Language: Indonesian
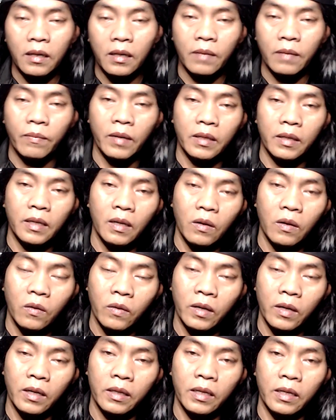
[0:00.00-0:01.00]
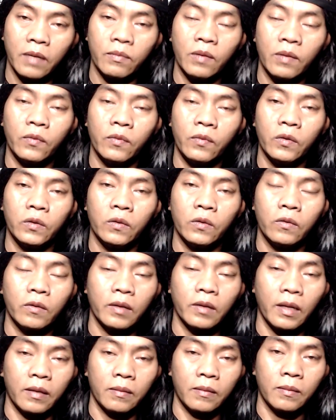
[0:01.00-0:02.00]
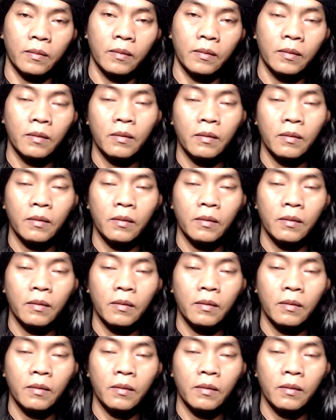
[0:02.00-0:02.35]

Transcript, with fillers: kepada orang yang membutuhkan.